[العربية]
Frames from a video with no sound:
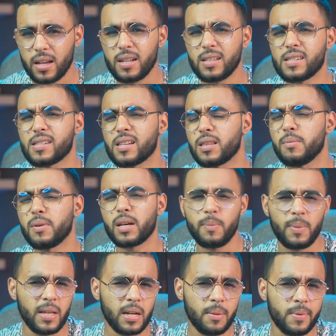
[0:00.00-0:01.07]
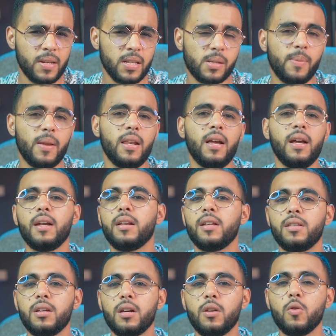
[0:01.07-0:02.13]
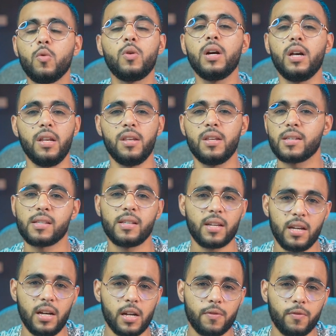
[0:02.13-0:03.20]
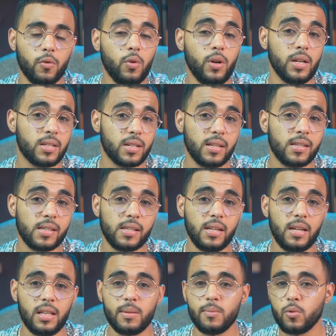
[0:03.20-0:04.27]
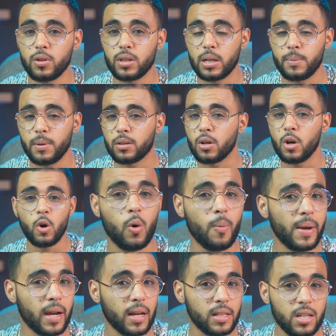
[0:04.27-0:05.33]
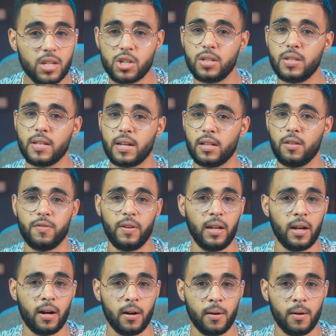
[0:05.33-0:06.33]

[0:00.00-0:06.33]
كانت صدمه كبيره بالنسبه للعائله ديالو وكاع الناس اللي كيعرفوه حيت هذا السيد منضبط وما يقدرش يدير هذه الفعله